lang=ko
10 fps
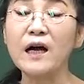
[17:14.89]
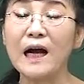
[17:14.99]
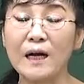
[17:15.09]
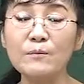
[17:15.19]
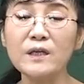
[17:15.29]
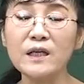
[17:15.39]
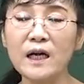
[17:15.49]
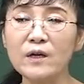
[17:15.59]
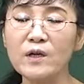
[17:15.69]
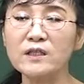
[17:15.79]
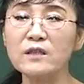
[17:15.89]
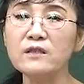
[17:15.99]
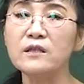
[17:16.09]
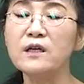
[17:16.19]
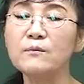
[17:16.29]
암기를 하기
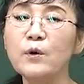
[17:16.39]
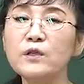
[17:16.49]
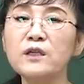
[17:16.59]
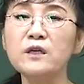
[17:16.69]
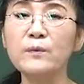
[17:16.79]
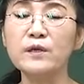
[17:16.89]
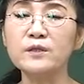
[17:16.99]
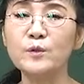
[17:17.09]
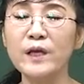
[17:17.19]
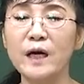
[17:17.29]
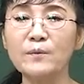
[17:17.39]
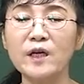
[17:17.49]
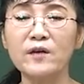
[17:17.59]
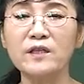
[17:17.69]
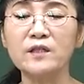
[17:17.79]
위해서는 본인들 머릿속에
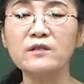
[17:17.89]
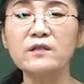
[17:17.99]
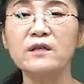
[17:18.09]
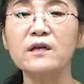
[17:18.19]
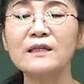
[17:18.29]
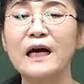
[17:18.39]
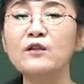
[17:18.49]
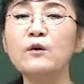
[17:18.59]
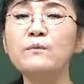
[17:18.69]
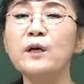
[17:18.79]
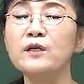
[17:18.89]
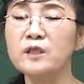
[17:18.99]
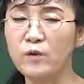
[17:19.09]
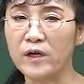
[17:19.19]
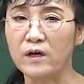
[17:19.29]
암기하기 위해서는 단원별이
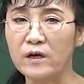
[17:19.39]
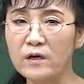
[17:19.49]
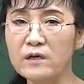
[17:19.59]
쉬워요.